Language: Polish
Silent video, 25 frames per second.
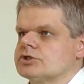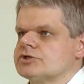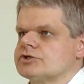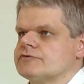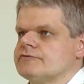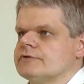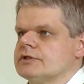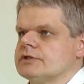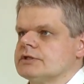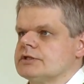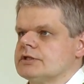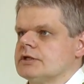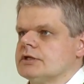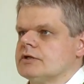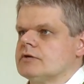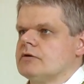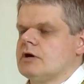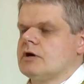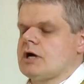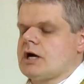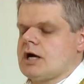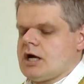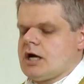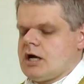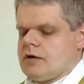
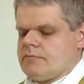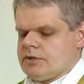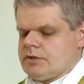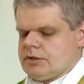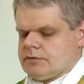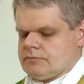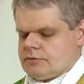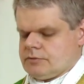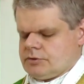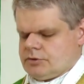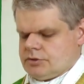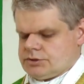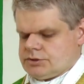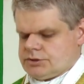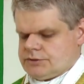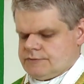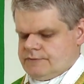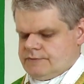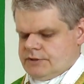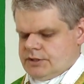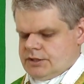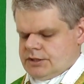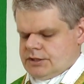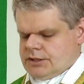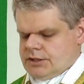Świętego. Amen. Drodzy
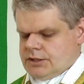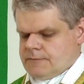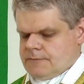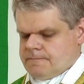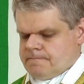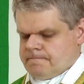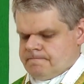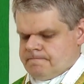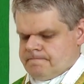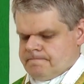wierni,